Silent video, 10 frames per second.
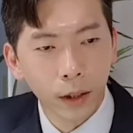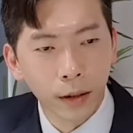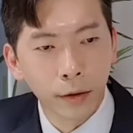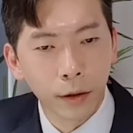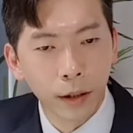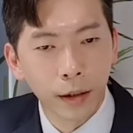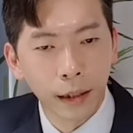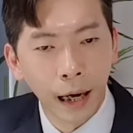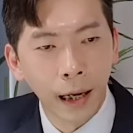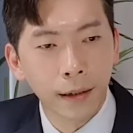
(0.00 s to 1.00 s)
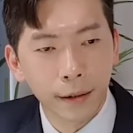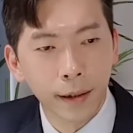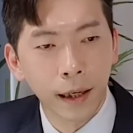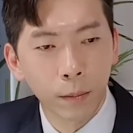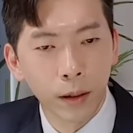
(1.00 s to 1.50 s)
그래서 이제 나라는
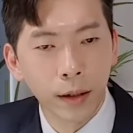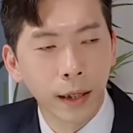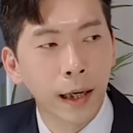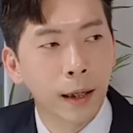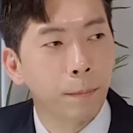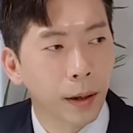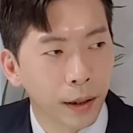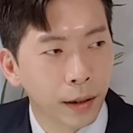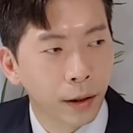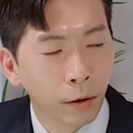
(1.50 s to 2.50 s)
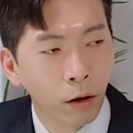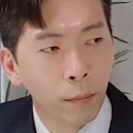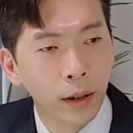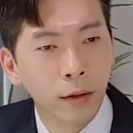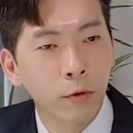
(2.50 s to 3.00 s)
사람이 자립하는 게 얼마나